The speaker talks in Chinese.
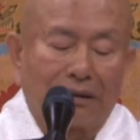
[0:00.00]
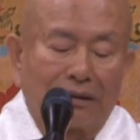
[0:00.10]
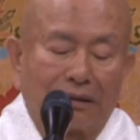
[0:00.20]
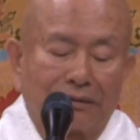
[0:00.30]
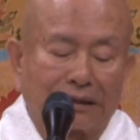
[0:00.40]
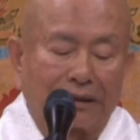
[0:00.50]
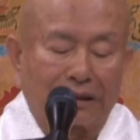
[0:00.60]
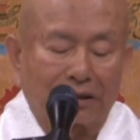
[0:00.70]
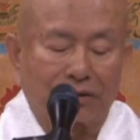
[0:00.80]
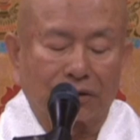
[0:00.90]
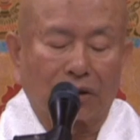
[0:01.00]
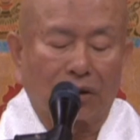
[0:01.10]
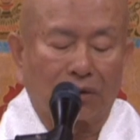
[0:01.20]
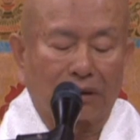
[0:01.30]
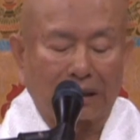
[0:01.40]
在那个时
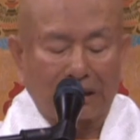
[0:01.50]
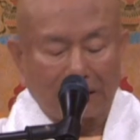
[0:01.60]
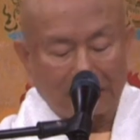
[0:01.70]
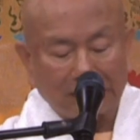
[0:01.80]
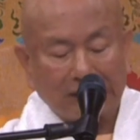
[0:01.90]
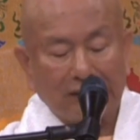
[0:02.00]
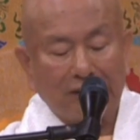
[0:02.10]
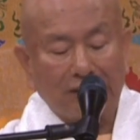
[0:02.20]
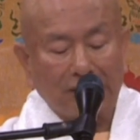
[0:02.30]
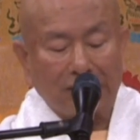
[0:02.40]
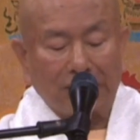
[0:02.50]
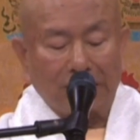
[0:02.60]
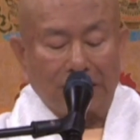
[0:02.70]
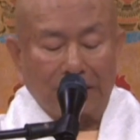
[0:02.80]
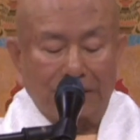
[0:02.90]
候啊，
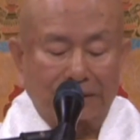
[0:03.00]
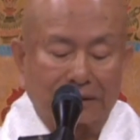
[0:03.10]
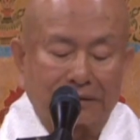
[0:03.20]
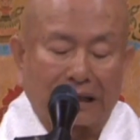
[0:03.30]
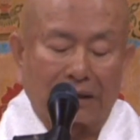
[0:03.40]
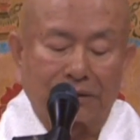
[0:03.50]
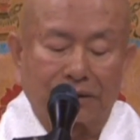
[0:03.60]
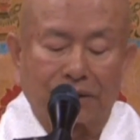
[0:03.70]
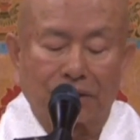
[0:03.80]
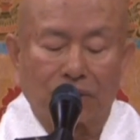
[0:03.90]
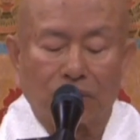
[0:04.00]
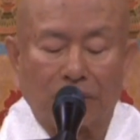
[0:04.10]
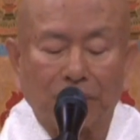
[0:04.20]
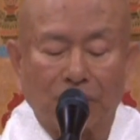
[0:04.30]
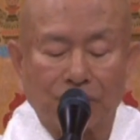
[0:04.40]
这个长者维
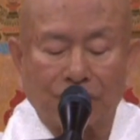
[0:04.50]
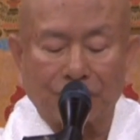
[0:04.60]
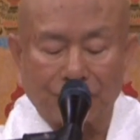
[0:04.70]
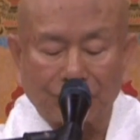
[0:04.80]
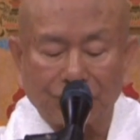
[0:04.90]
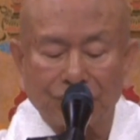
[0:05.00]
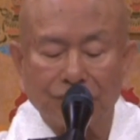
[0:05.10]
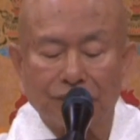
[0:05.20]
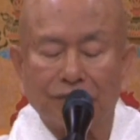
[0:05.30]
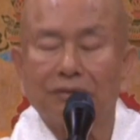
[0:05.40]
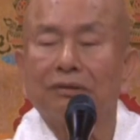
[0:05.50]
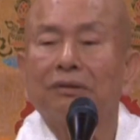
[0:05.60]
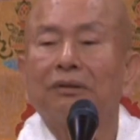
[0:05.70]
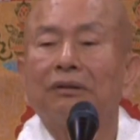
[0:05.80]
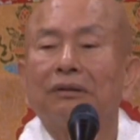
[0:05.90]
摩诘居士，
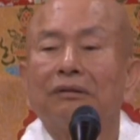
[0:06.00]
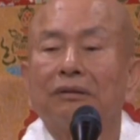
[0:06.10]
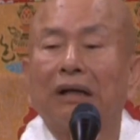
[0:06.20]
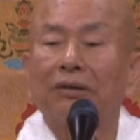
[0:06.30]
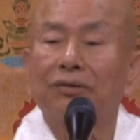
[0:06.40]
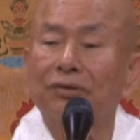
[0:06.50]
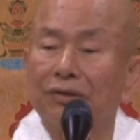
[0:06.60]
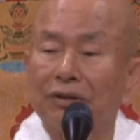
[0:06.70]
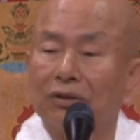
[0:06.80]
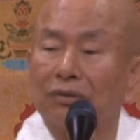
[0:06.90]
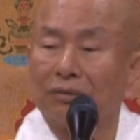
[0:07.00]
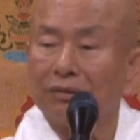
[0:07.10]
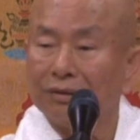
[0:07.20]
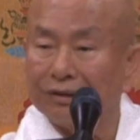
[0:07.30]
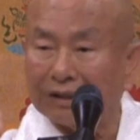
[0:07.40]
他自己有
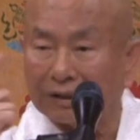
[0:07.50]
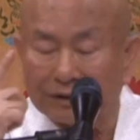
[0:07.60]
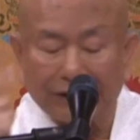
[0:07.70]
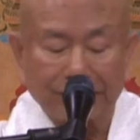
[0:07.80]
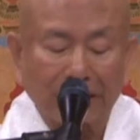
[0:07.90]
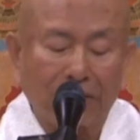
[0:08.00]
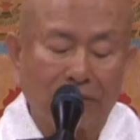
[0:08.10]
想念到，